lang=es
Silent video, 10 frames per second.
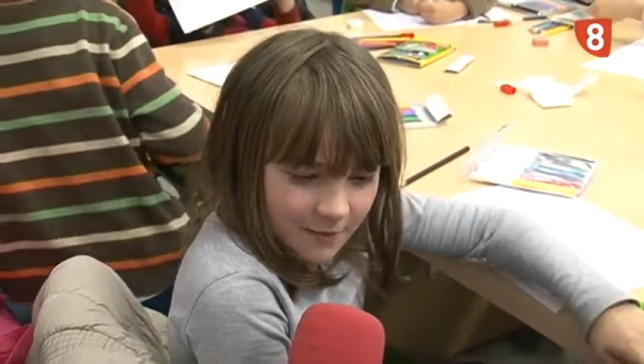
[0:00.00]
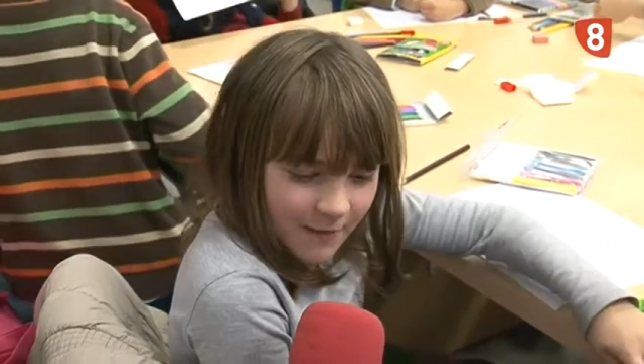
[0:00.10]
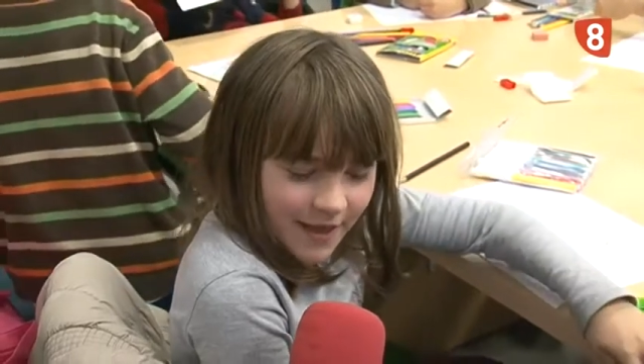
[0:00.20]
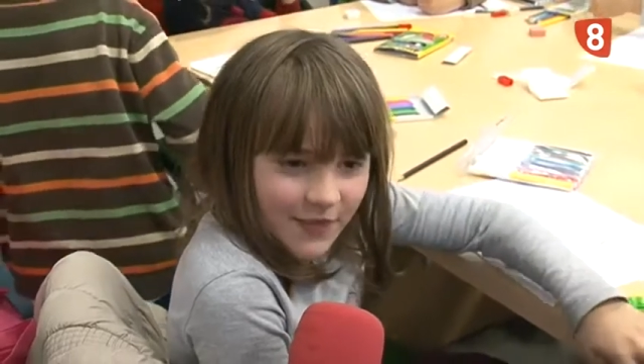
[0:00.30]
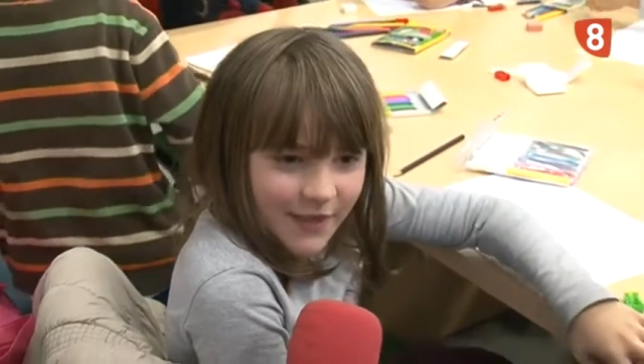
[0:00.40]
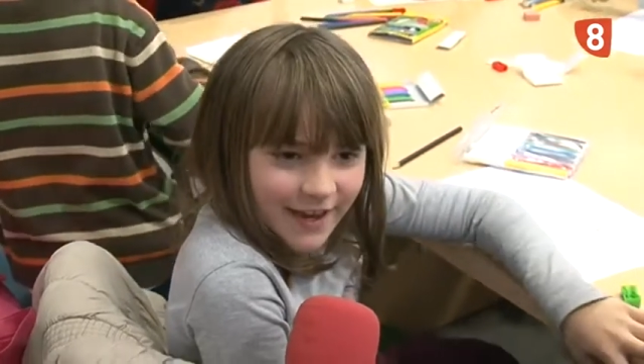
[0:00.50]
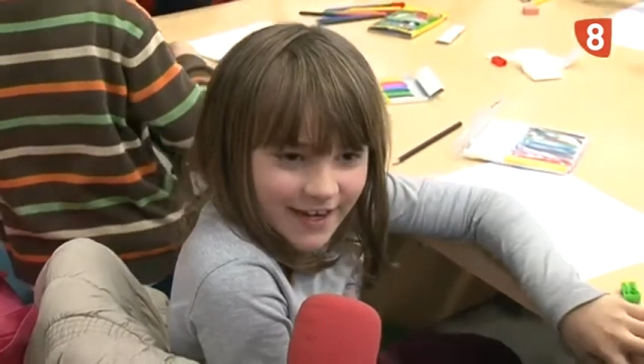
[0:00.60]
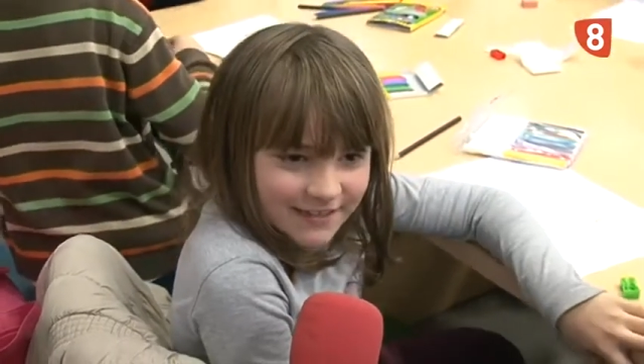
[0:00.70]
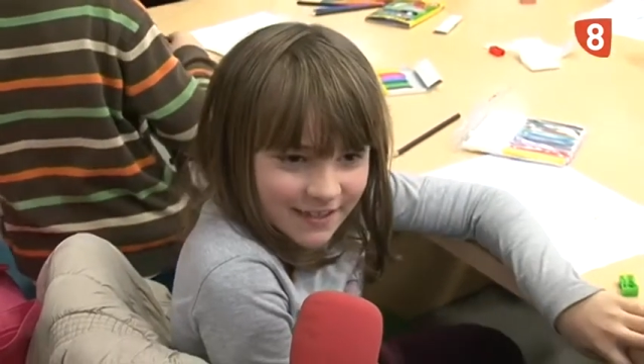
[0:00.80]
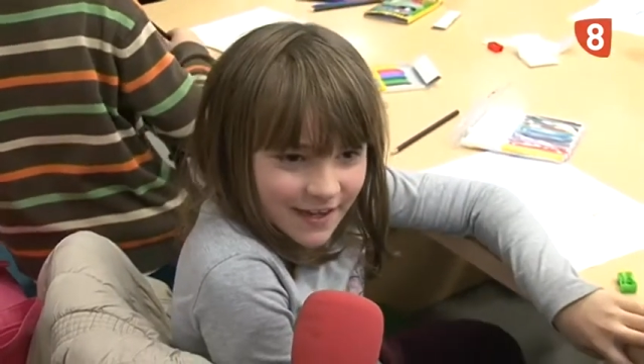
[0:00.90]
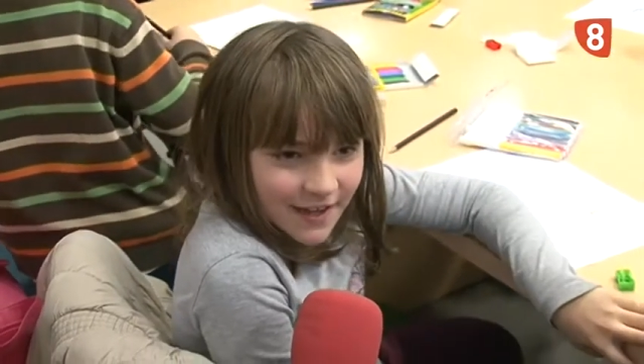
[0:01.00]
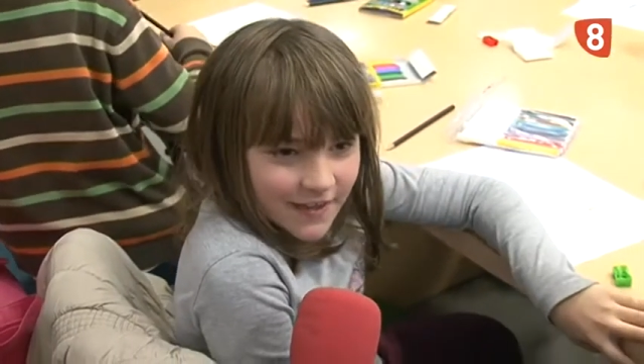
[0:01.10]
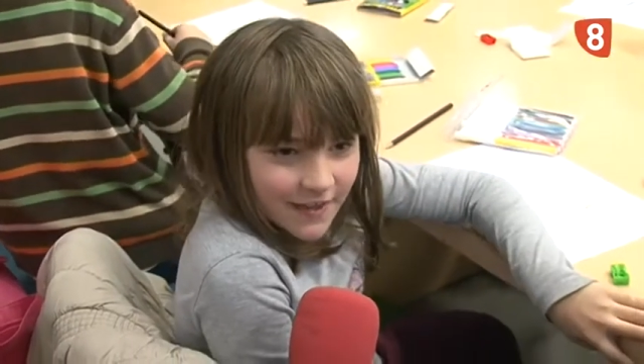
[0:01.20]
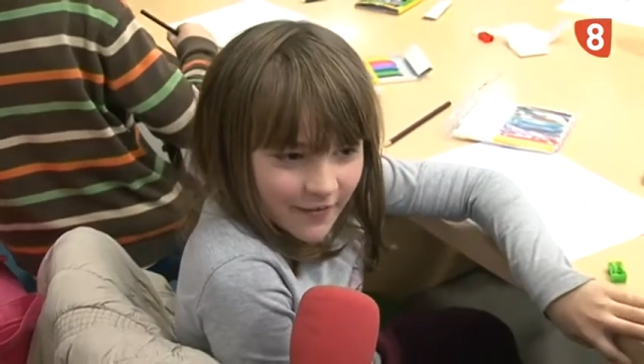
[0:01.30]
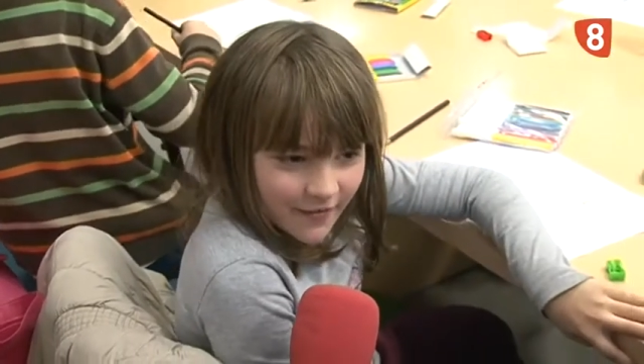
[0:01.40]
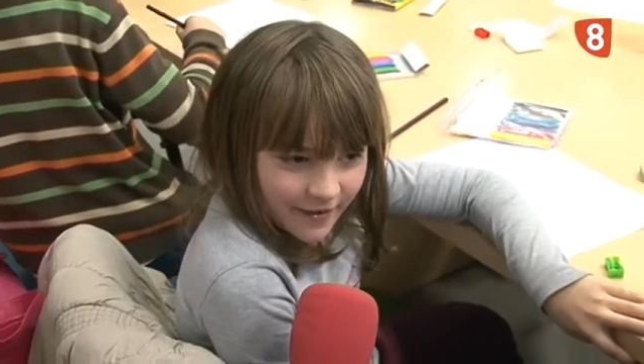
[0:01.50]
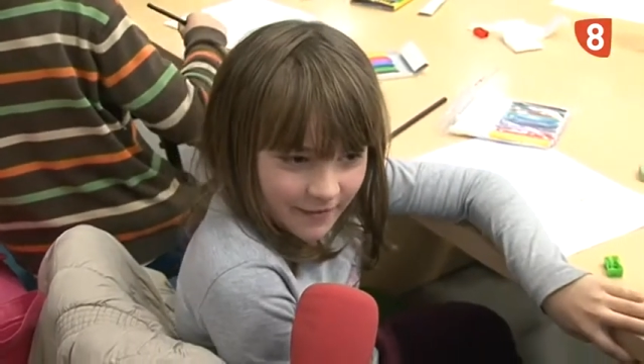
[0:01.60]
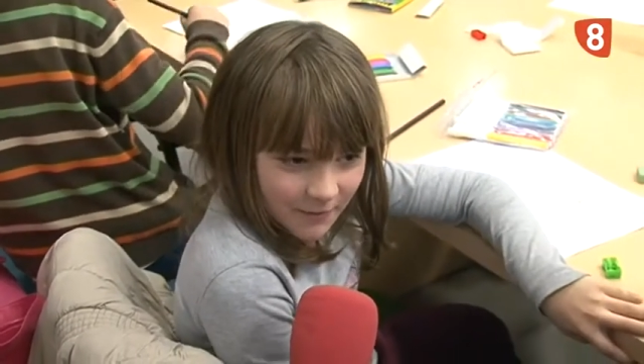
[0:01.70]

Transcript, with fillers: de peces, de